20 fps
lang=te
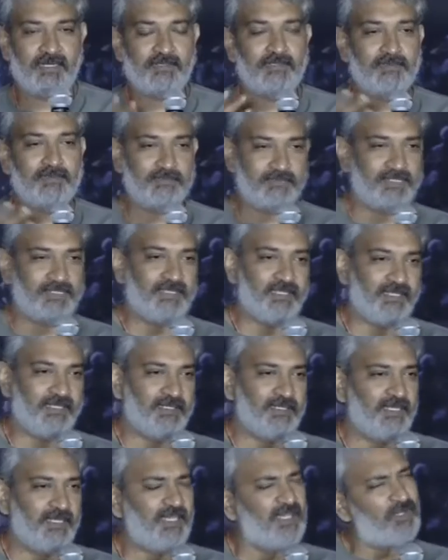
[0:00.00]
నాకు ఇది
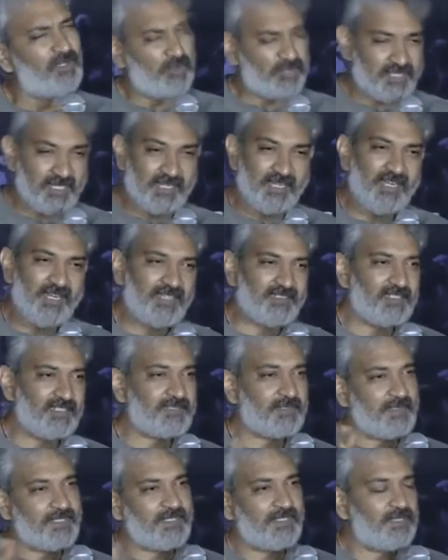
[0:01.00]
క్వశ్చన్ అండ్ ఆన్సర్
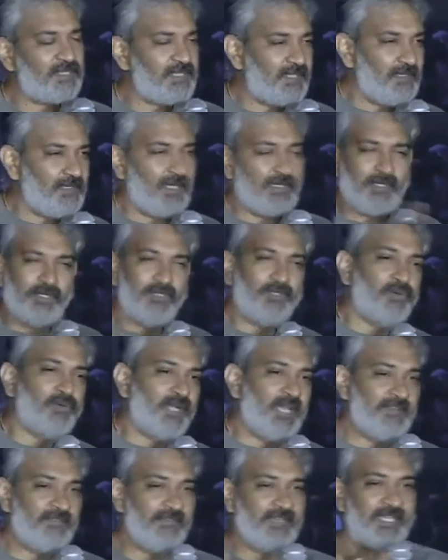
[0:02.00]
సెషన్ అయితే అటు ఇటు
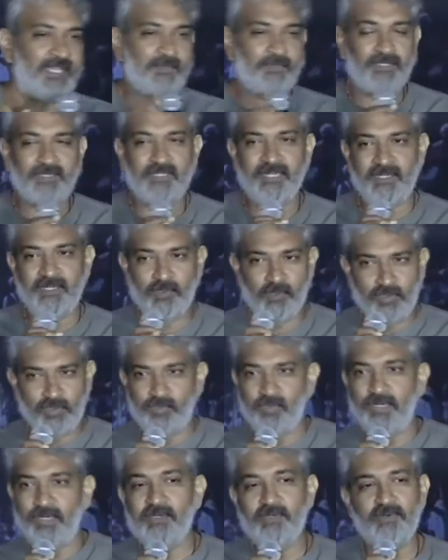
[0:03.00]
డైవర్ట్ అయిపోద్ది ఐ
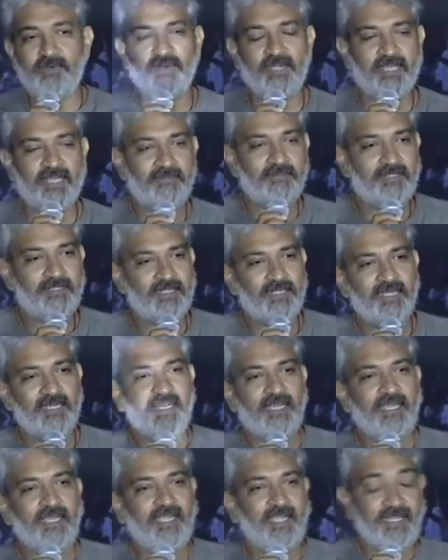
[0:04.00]
డోంట్ వాంట్ టు డైవర్ట్
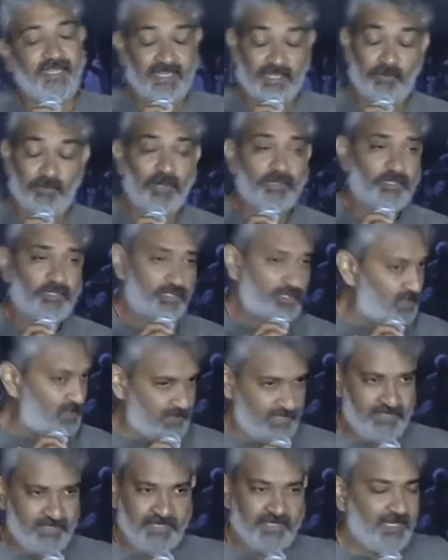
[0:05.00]
అండ్ ఐ వాంట్ షో
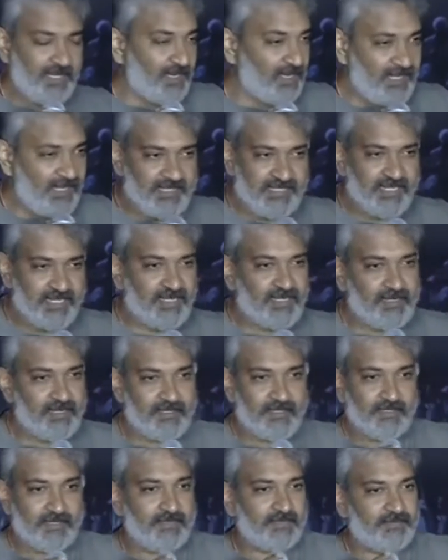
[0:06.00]
ఇది ఇంకా రిలీజ్
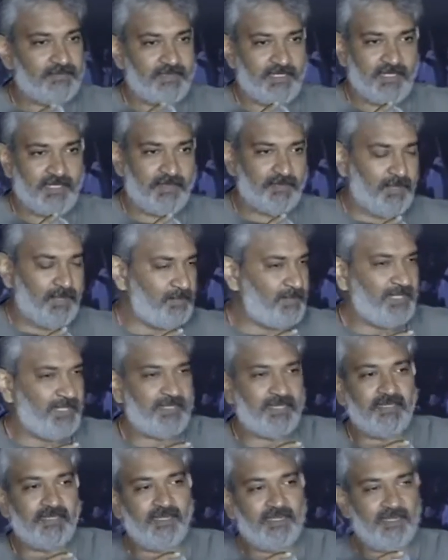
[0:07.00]
చేయట్లేదండి
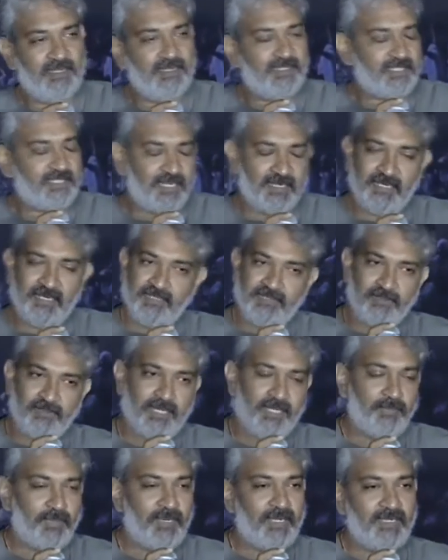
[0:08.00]
పబ్లిక్ ఇంకా రిలీజ్ చేయట్లేదు
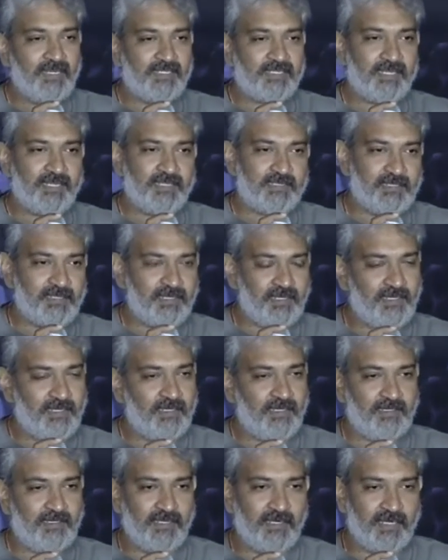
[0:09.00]
రేపు రిలీజ్ చేస్
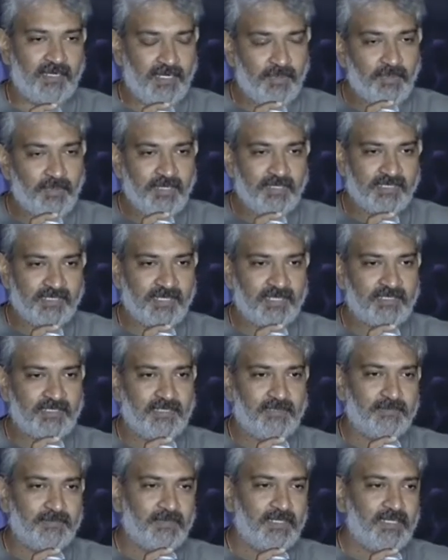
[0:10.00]
రేపు రిలీజ్
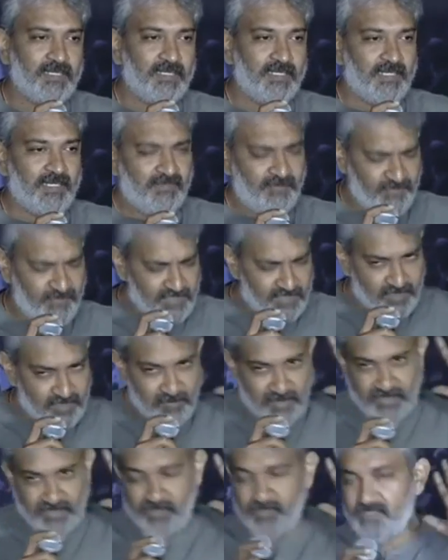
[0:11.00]
చేస్తున్నాం ఫస్ట్
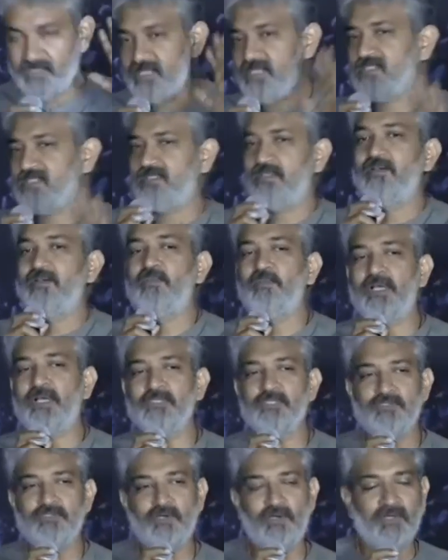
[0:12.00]
మీతో జస్ట్
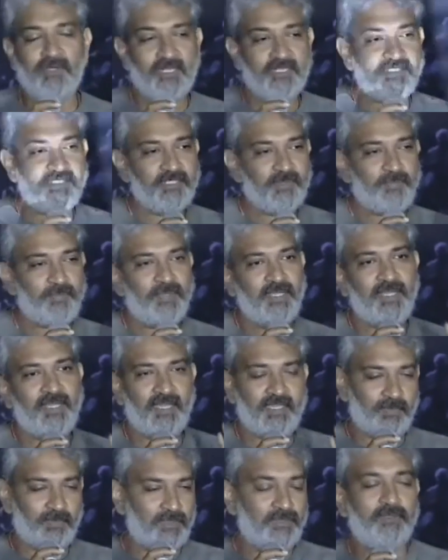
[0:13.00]
పంచుకోవాలని చెప్పి
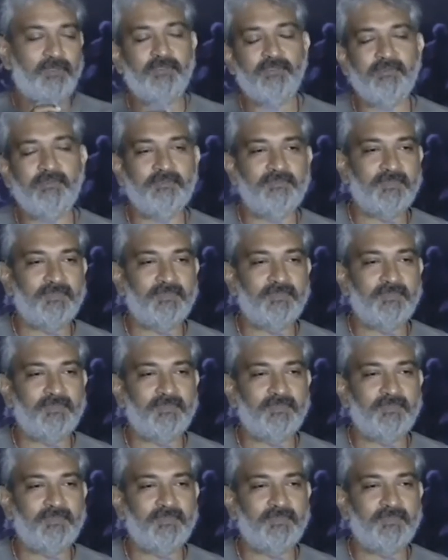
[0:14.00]
ఐ వాంట్ టు